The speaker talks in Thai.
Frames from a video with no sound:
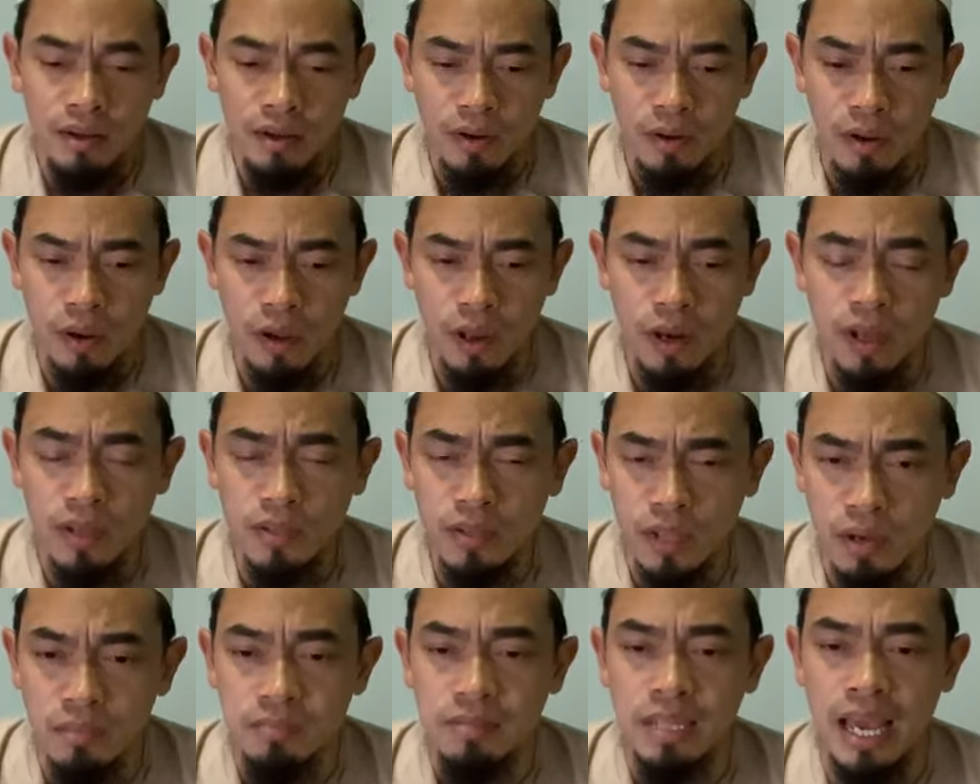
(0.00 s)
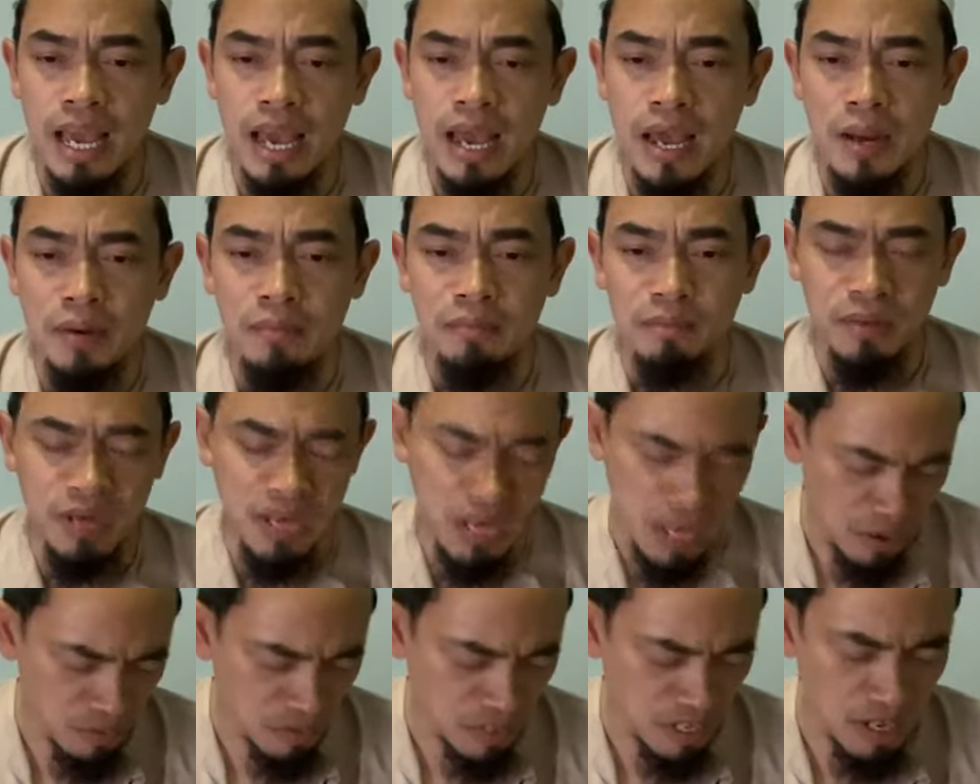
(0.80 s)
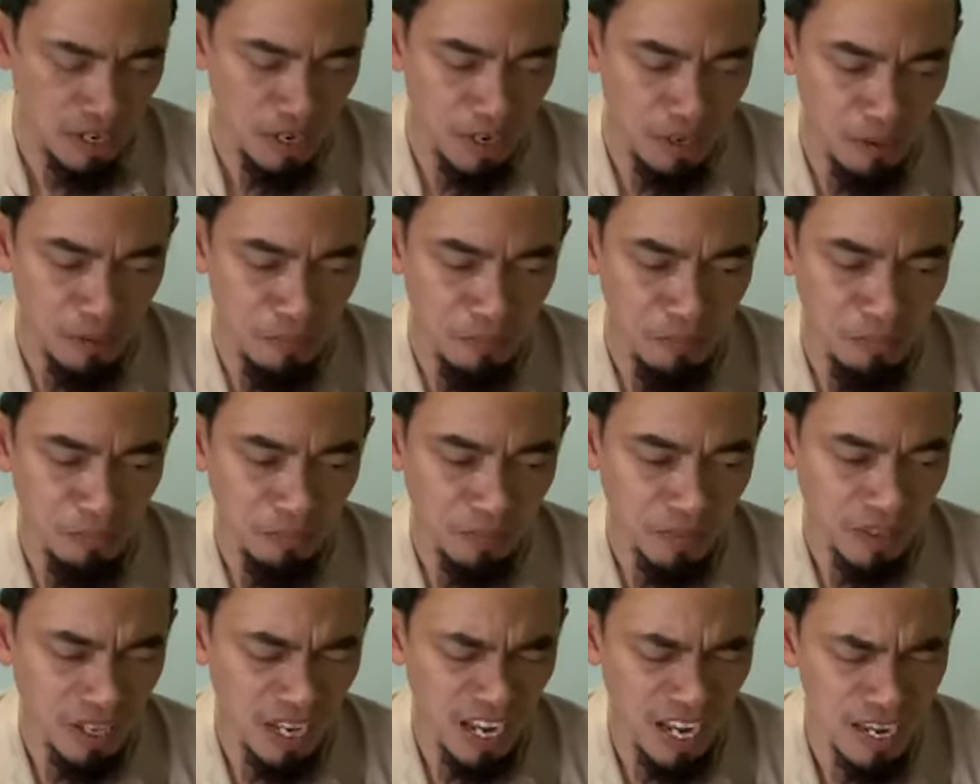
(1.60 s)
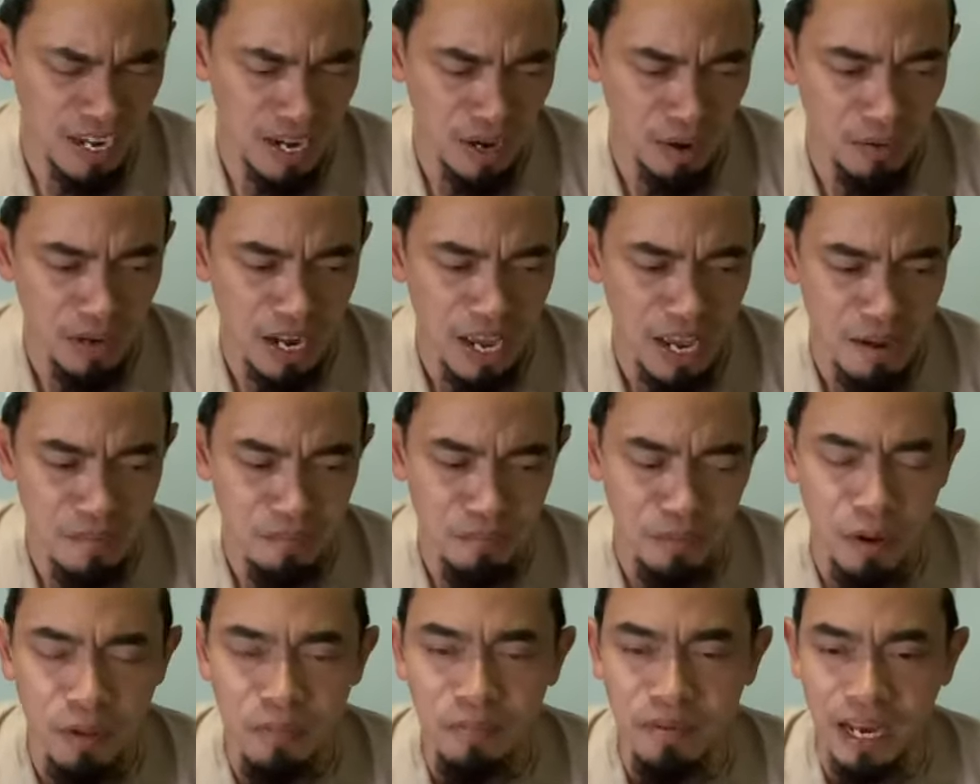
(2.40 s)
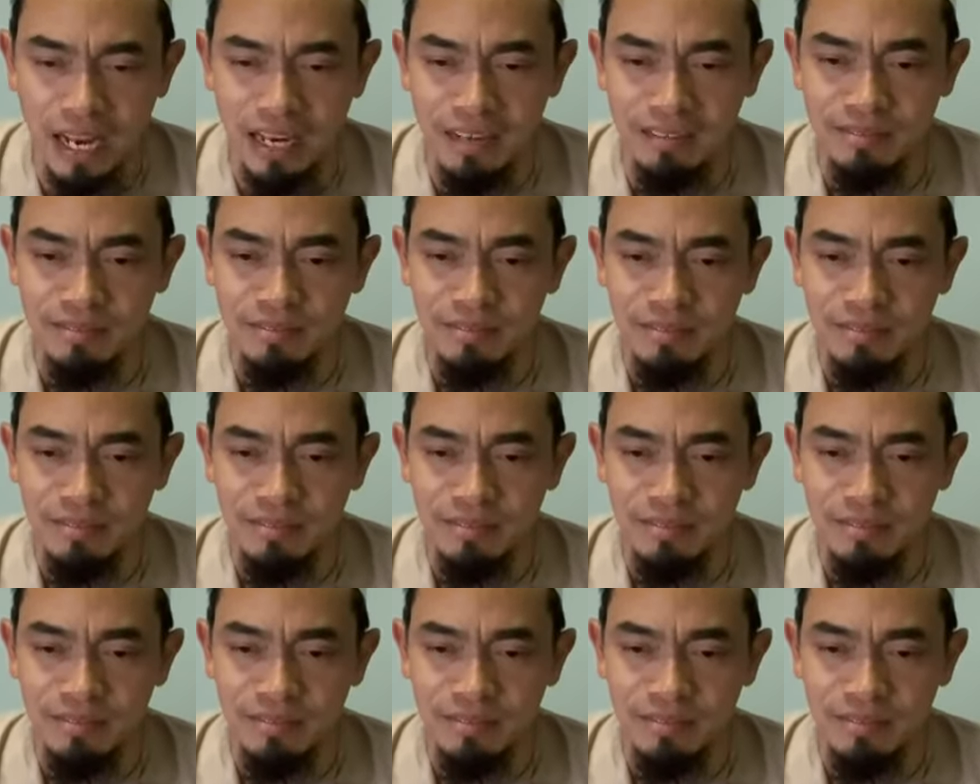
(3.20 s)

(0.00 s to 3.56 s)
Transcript: ขอเราตอบแทนแล้วก็ให้เราได้พบกัน